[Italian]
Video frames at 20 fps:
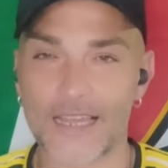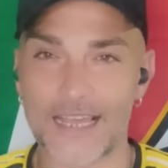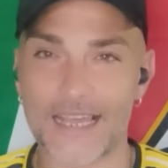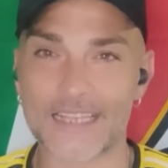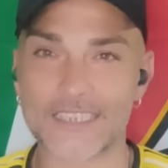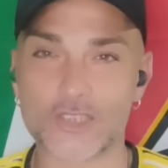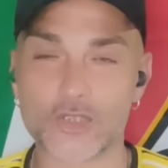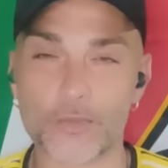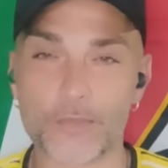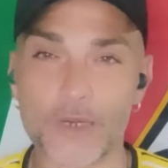
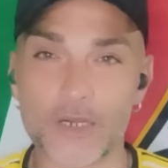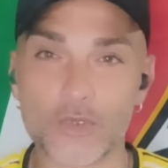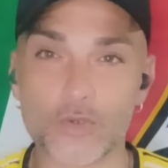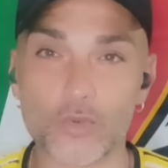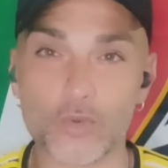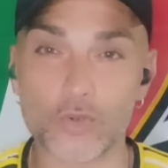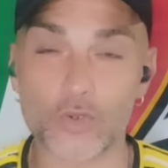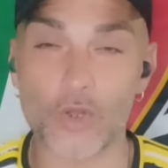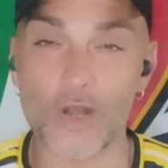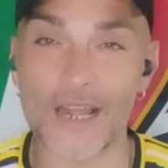e
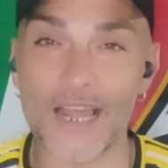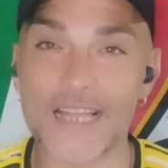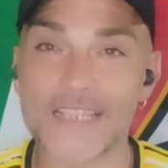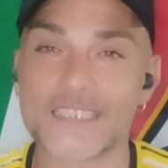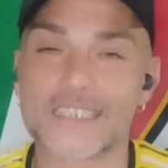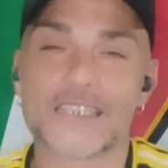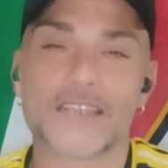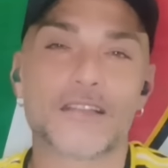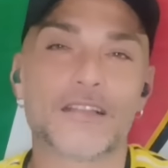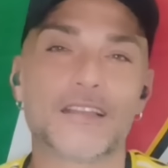soprattutto
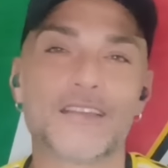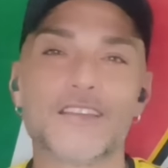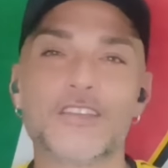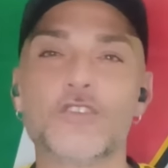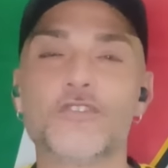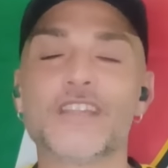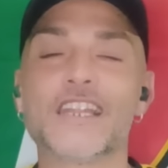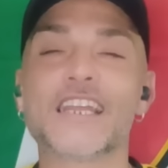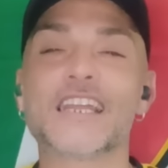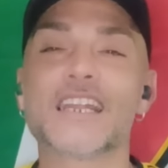ragazzi
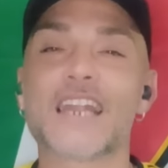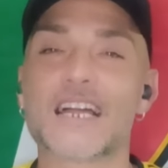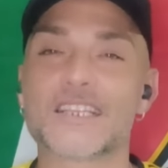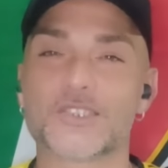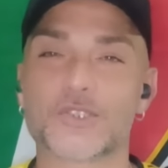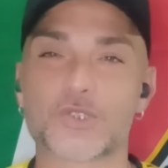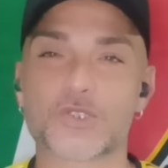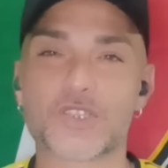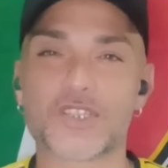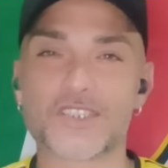io vi
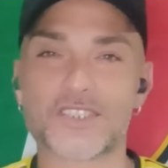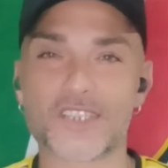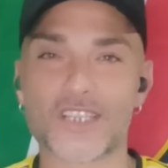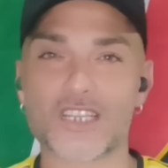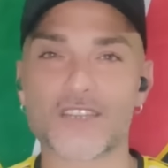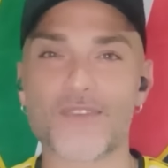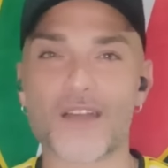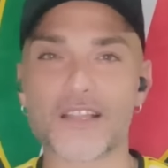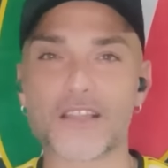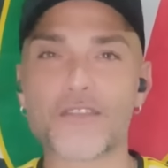ringrazio se siete
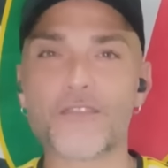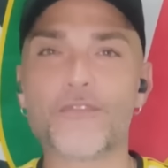arrivati